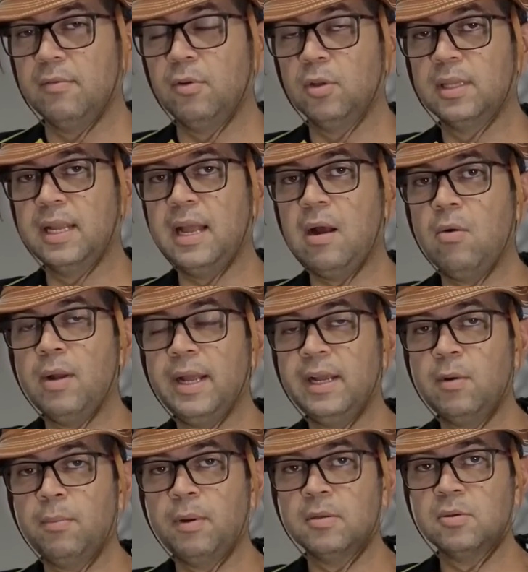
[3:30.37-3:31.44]
vou ter algo
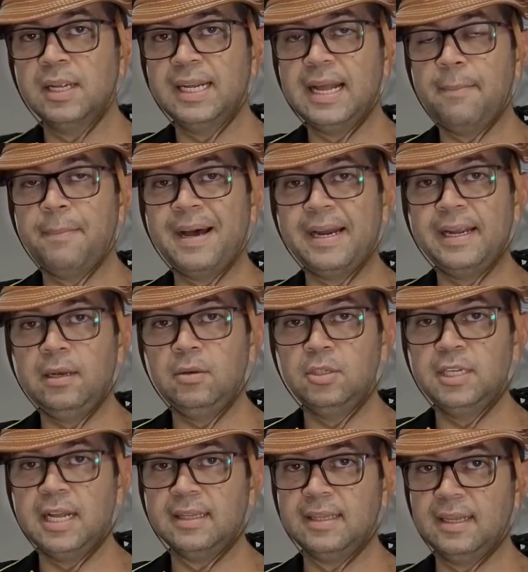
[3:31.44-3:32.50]
aí que eu posso ligar
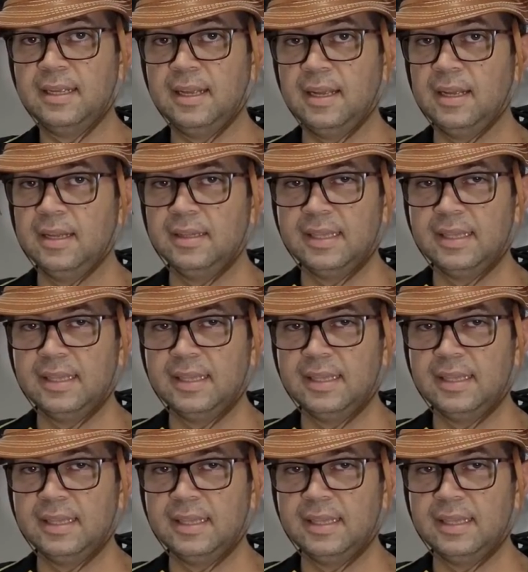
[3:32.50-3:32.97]
aparelhos de até